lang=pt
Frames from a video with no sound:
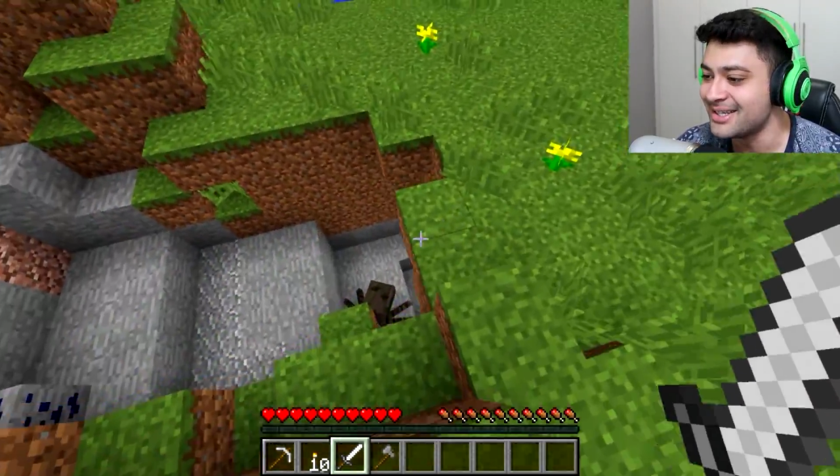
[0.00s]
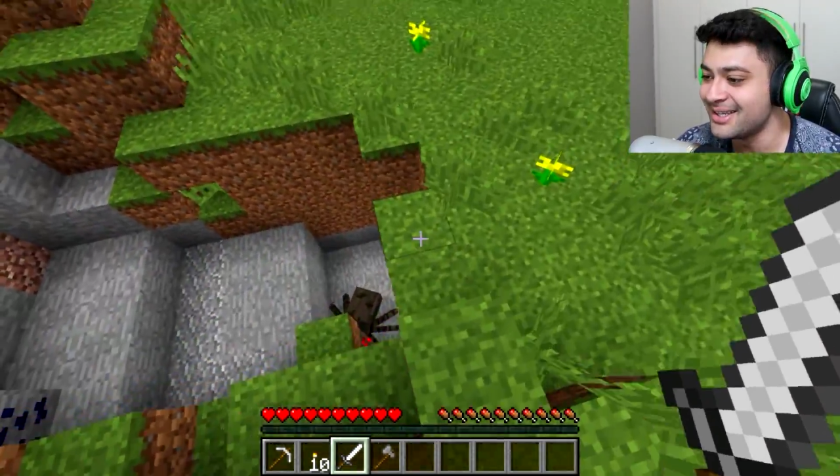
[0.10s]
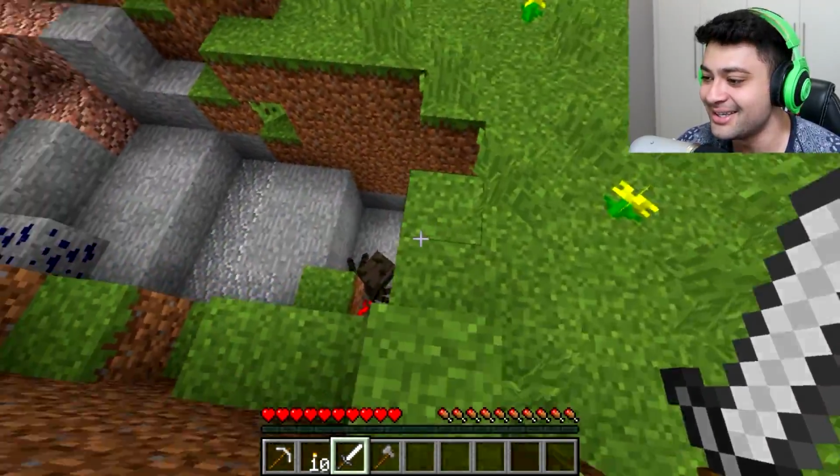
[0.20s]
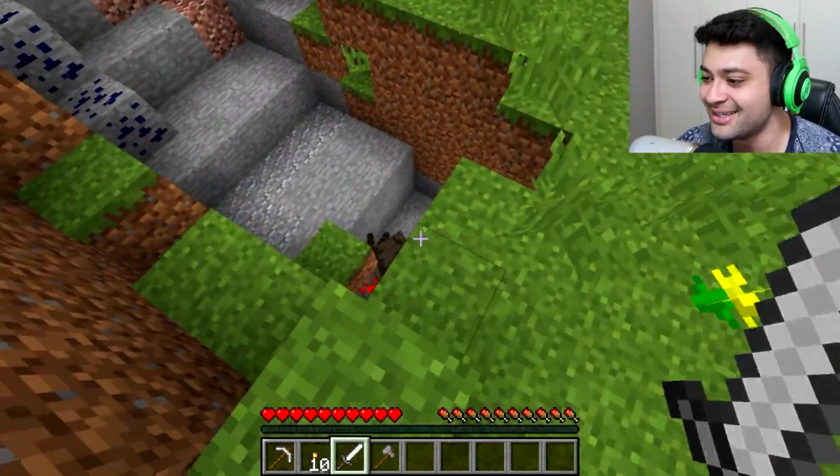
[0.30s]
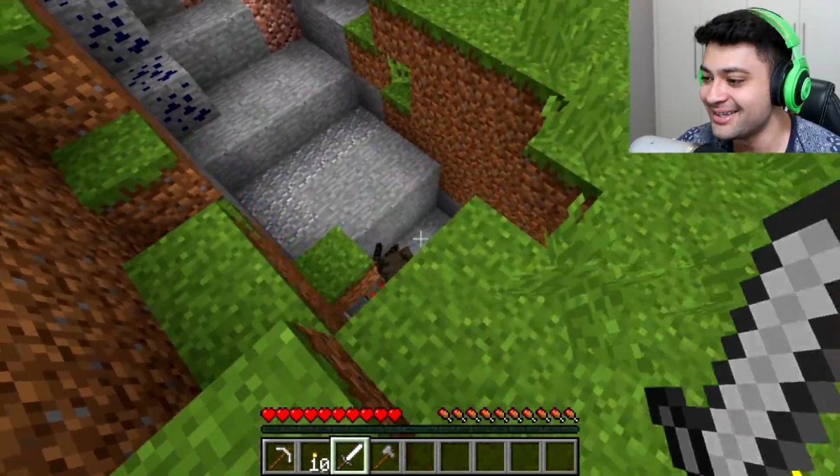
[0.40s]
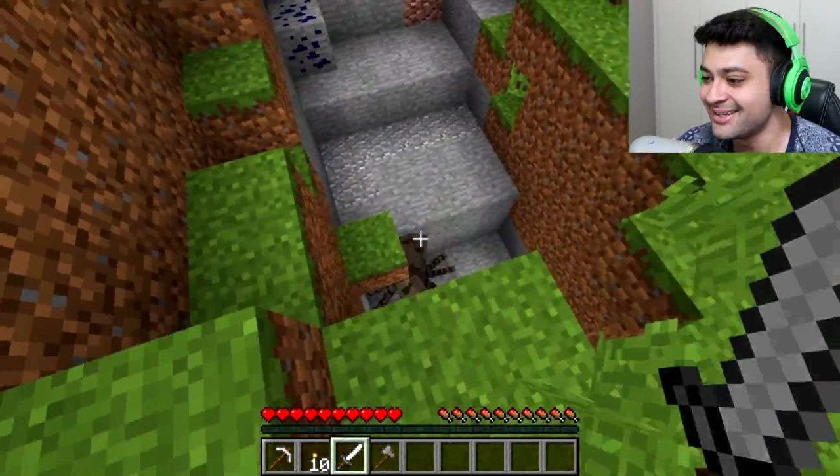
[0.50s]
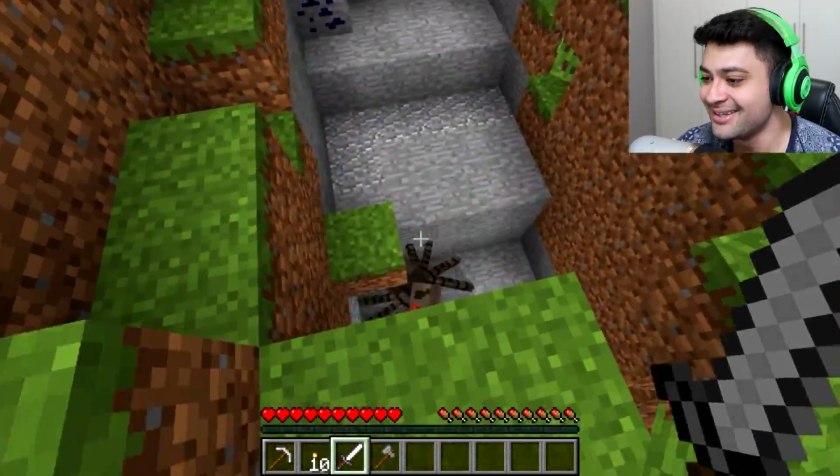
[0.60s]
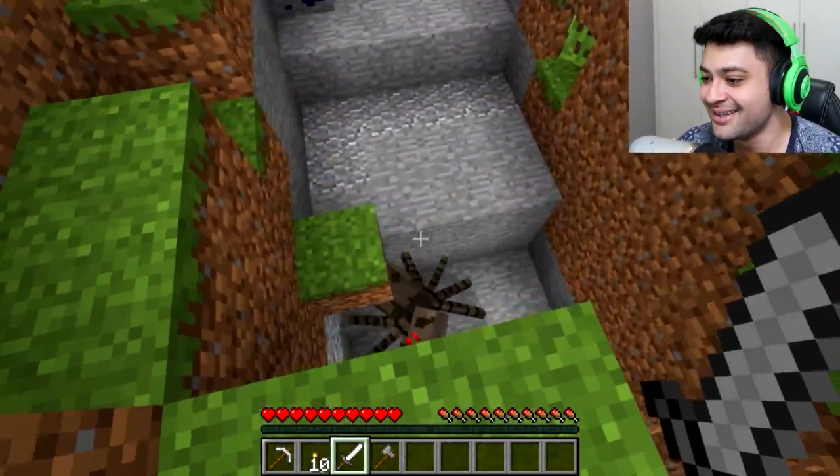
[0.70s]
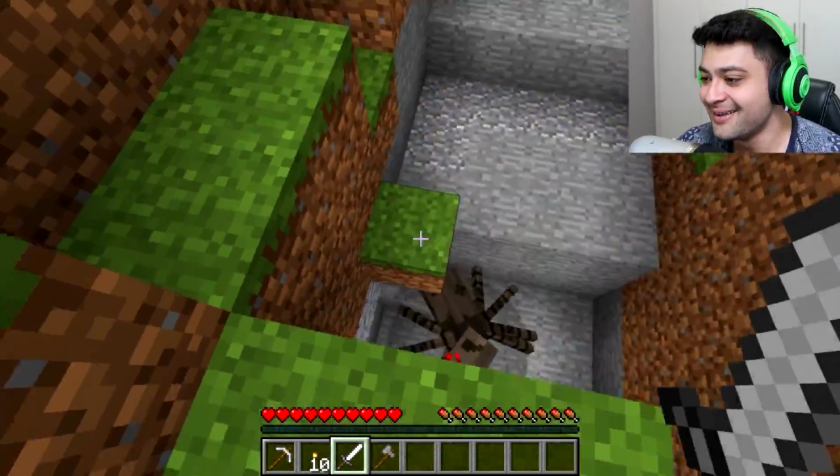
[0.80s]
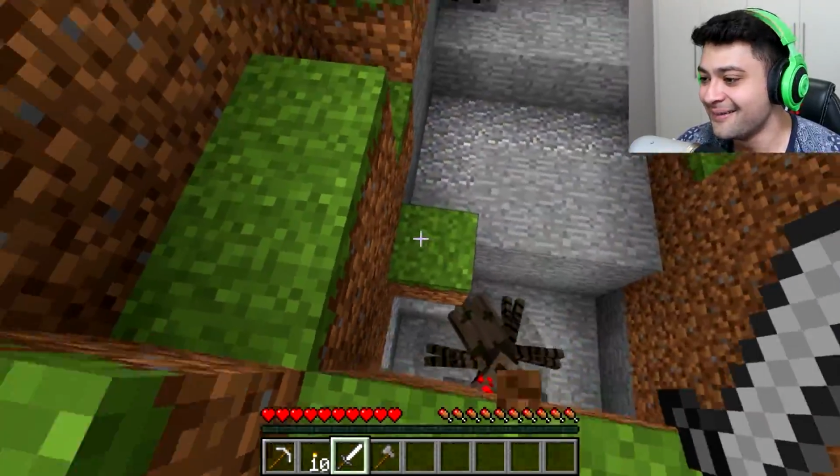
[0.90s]
Ai, eu joguei a
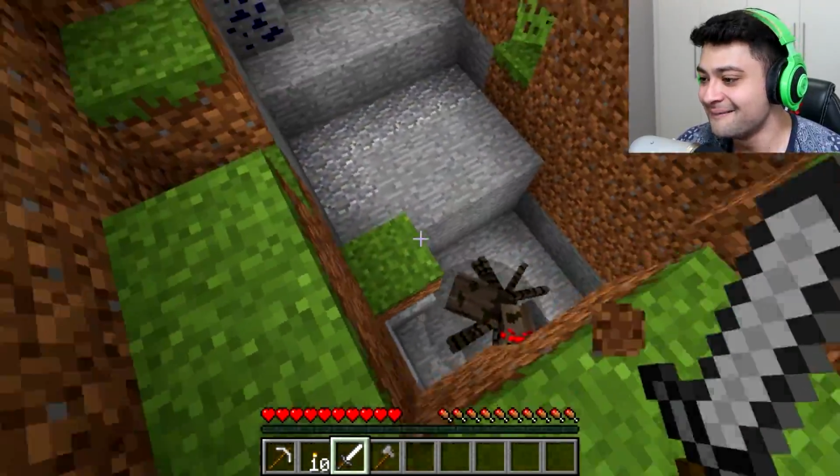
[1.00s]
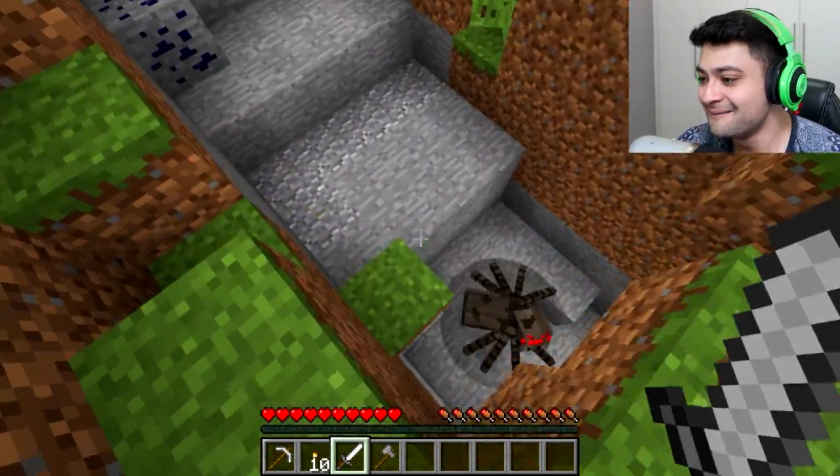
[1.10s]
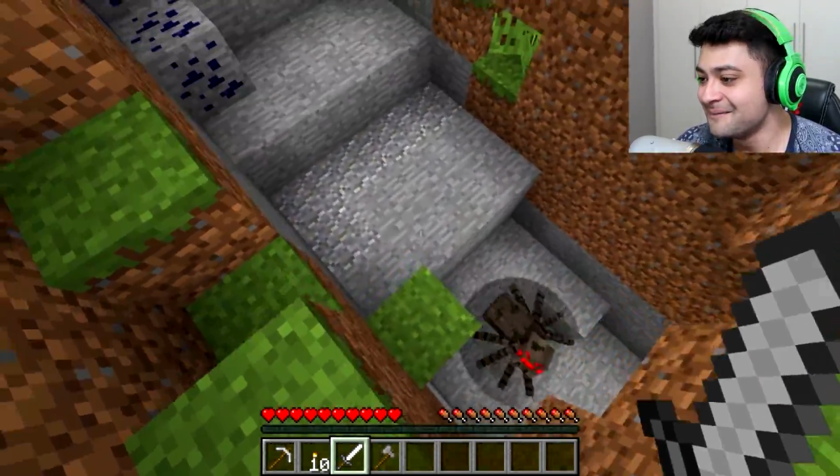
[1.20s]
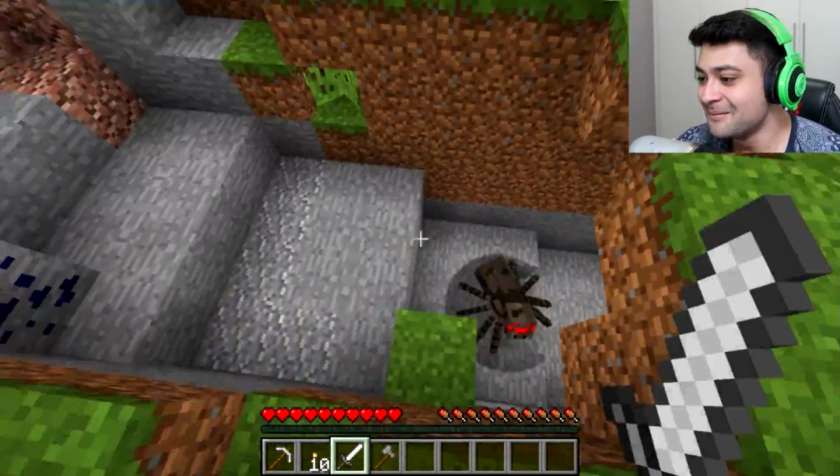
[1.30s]
espada sem